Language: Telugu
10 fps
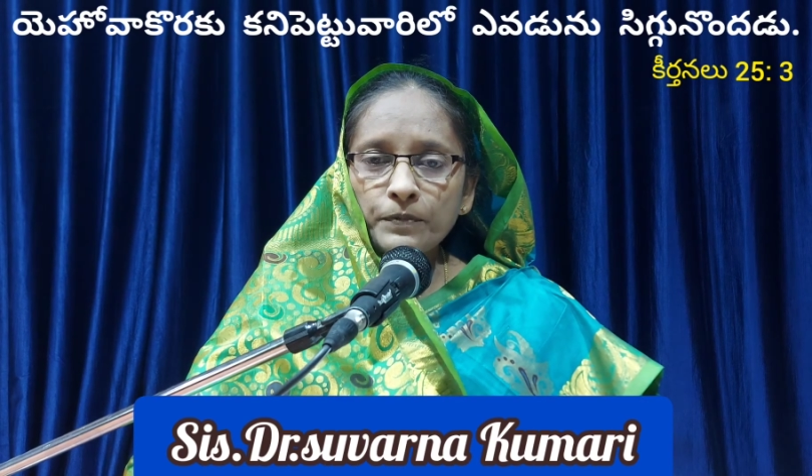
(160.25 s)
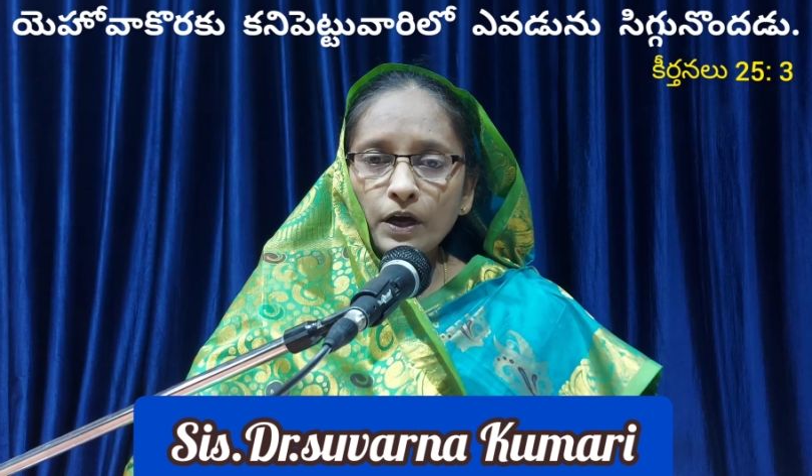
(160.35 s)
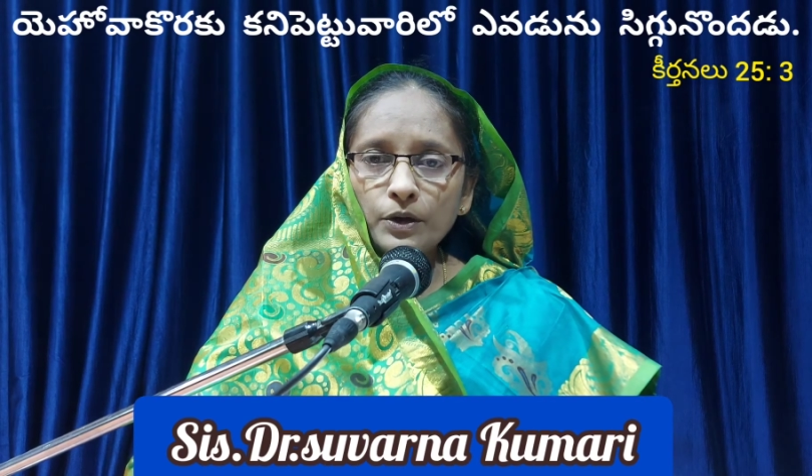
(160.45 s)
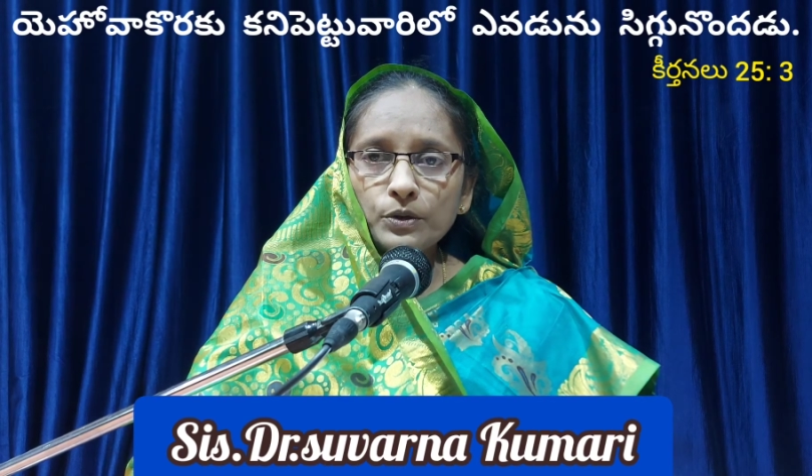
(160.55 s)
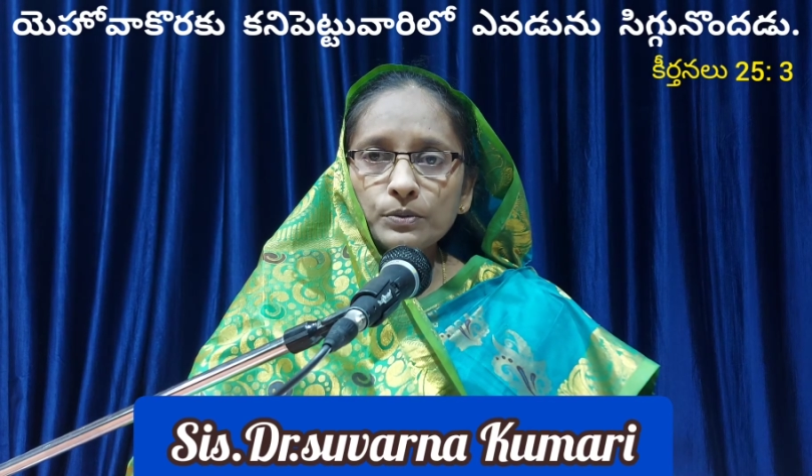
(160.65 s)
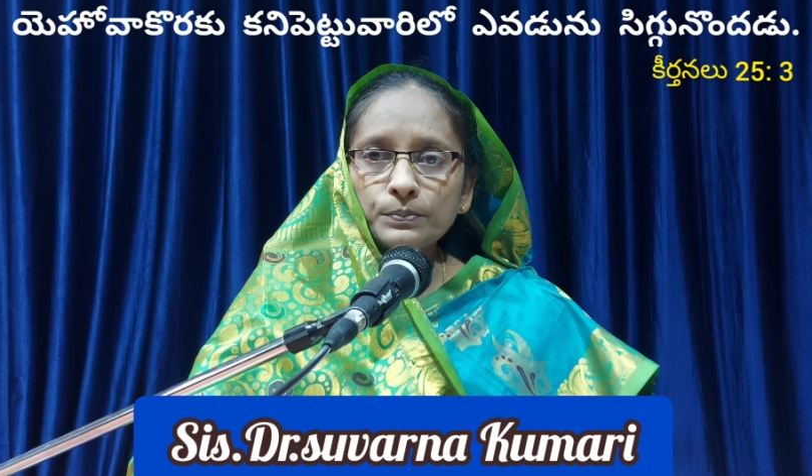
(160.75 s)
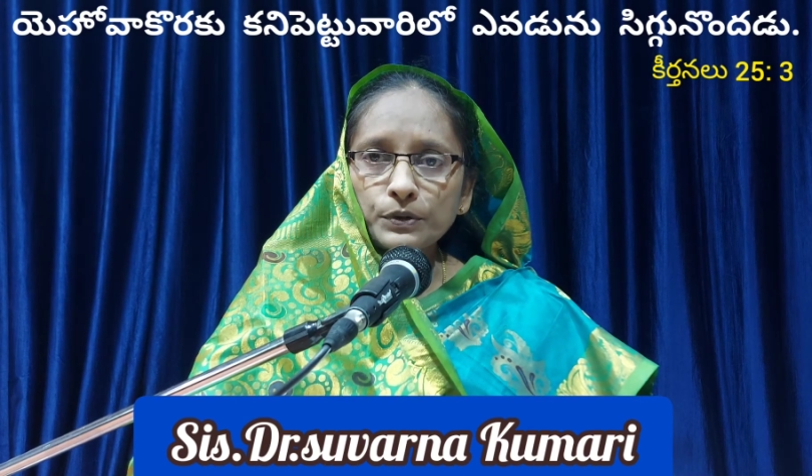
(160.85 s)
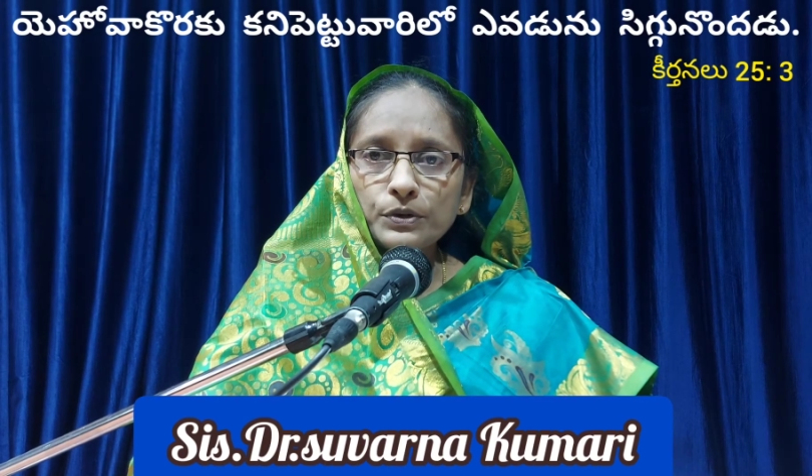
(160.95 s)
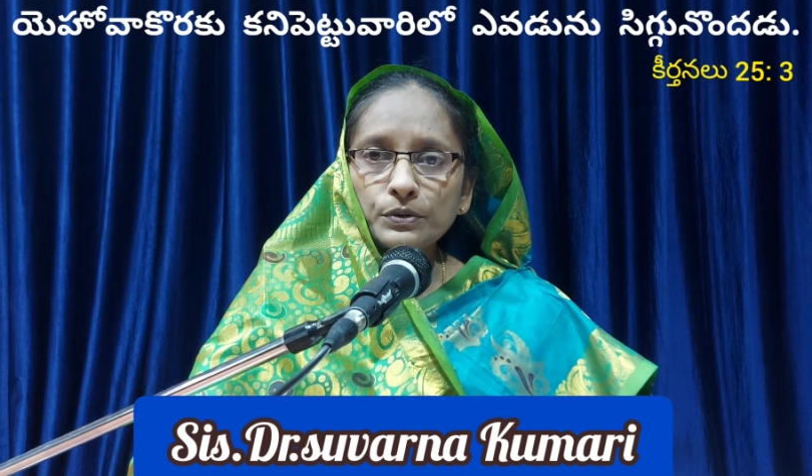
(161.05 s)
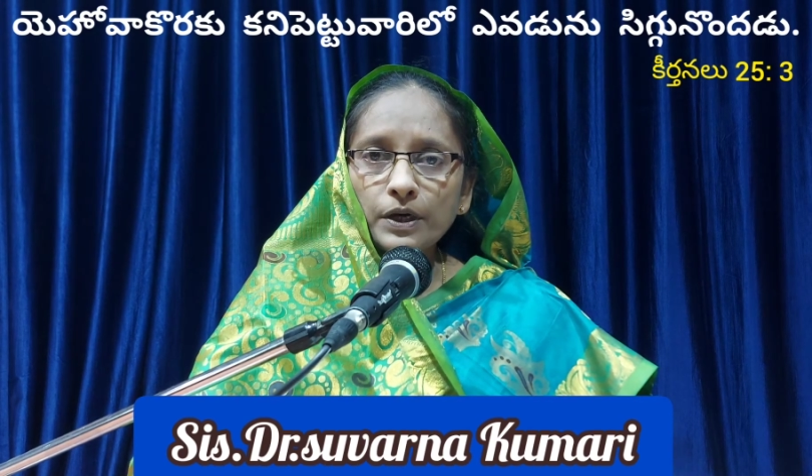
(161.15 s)
తాను
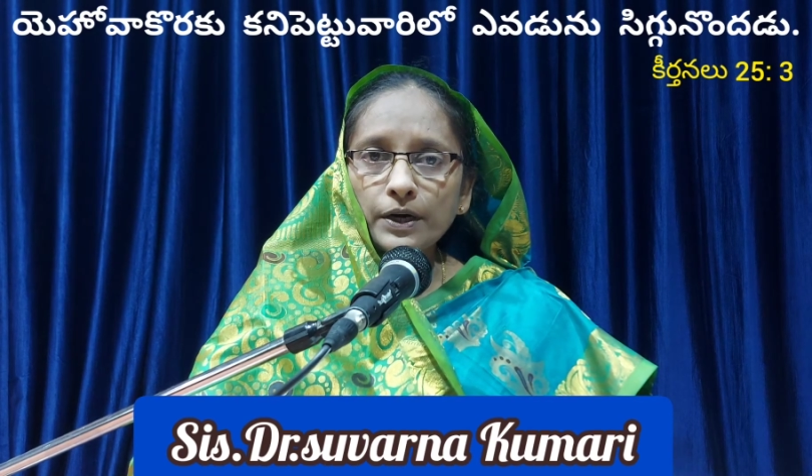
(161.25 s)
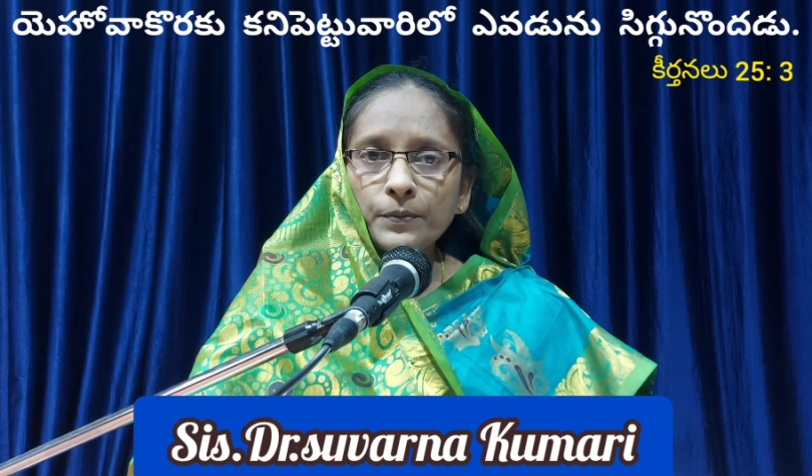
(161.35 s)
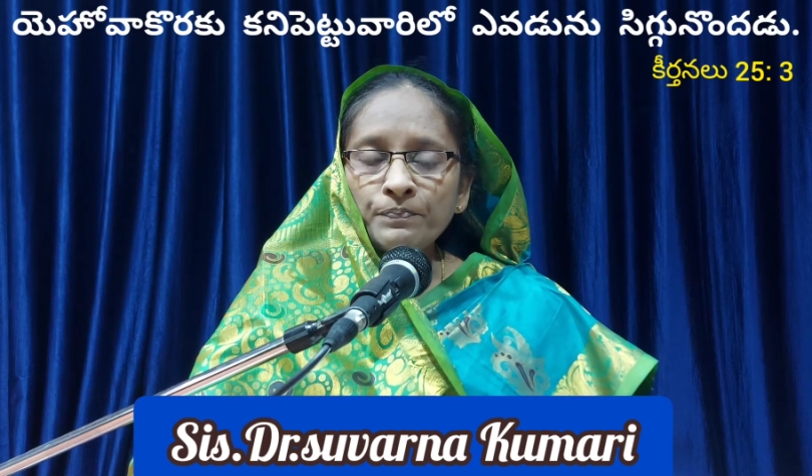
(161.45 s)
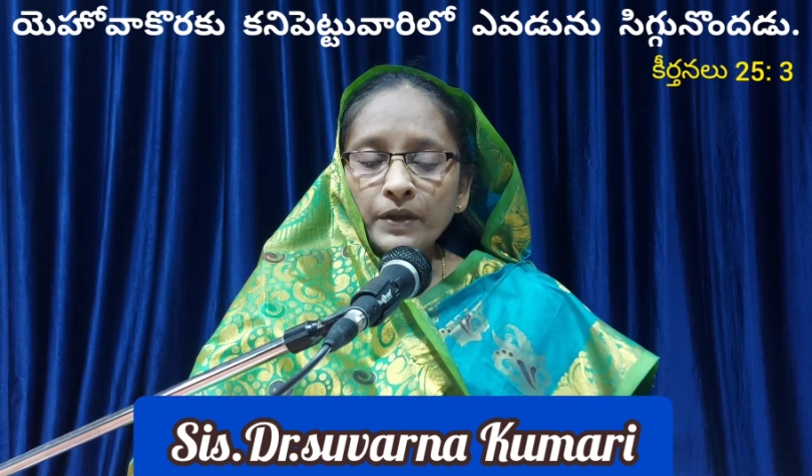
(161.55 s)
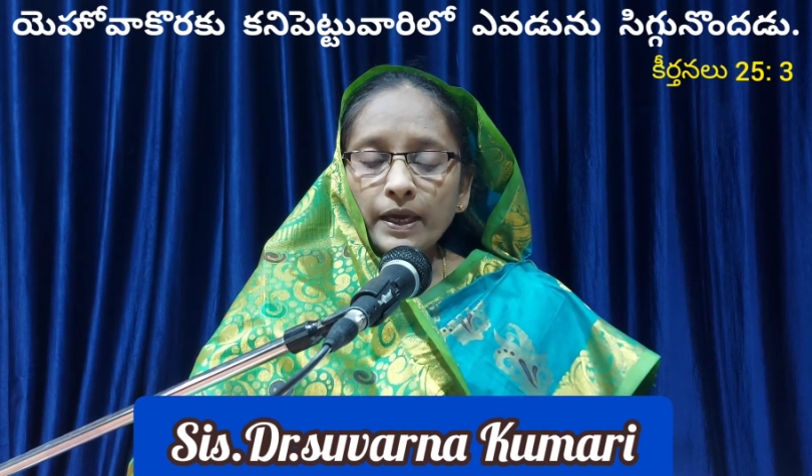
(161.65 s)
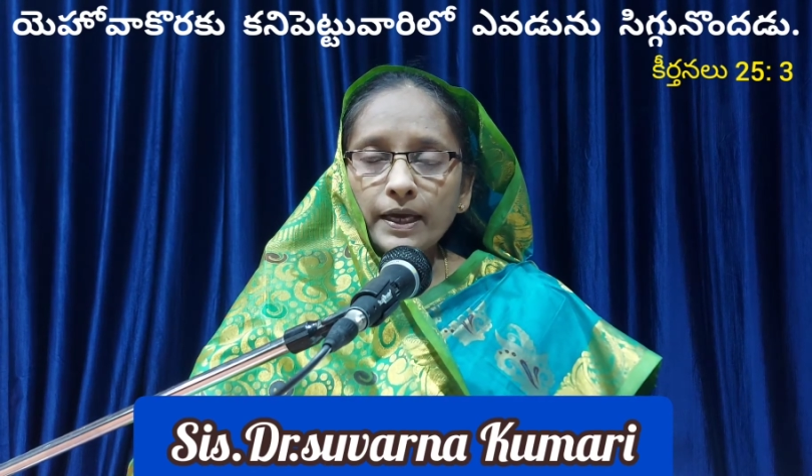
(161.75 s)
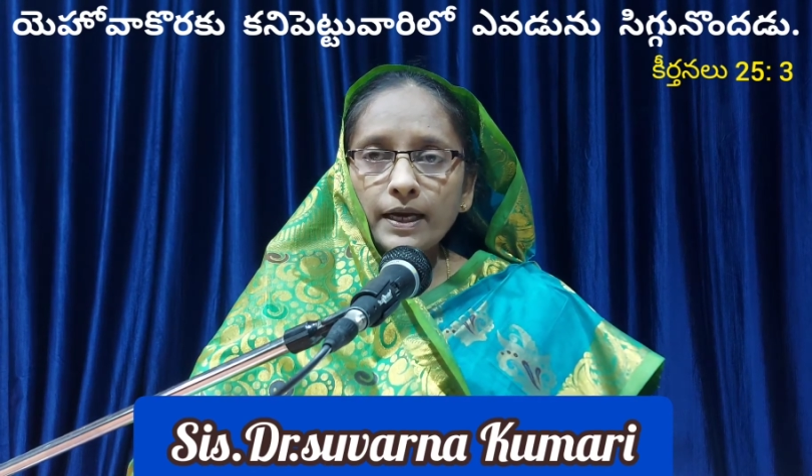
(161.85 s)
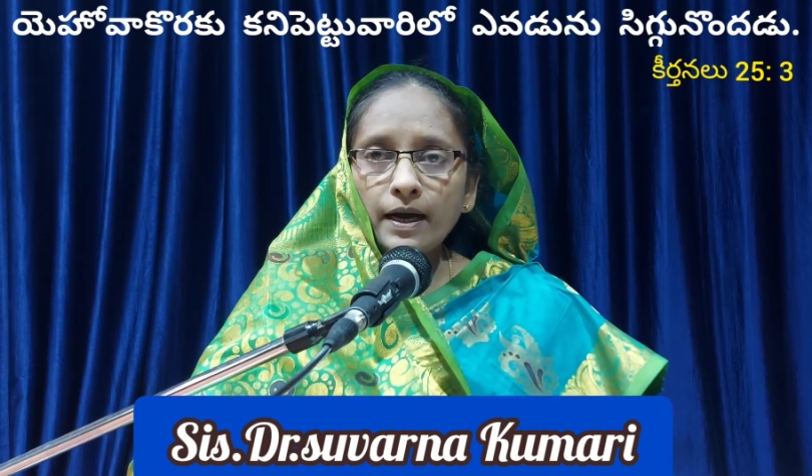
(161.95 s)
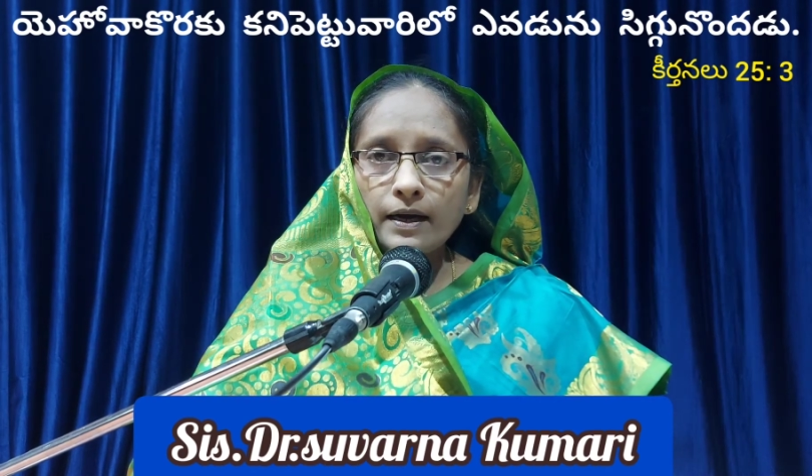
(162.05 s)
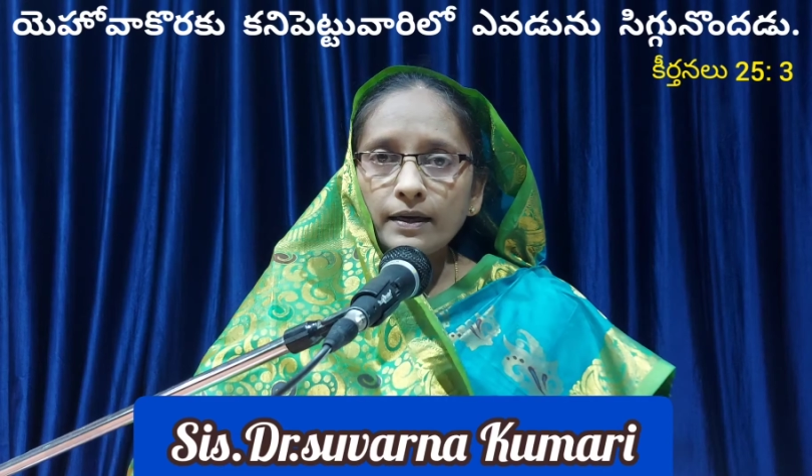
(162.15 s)
పొందుకున్నాడు ఇంకా